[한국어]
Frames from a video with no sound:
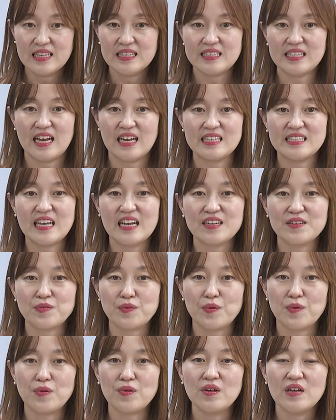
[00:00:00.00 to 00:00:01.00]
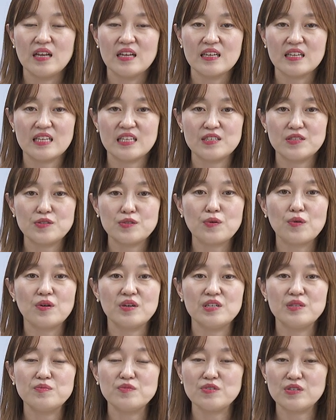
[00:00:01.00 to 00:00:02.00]
자 이상으로
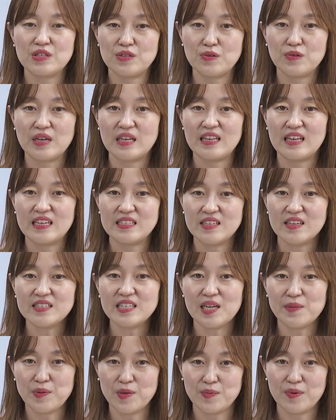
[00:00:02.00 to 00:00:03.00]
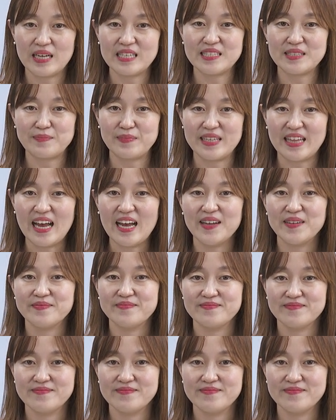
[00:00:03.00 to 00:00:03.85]
기초 의무 기록에 대해서 살펴보았습니다.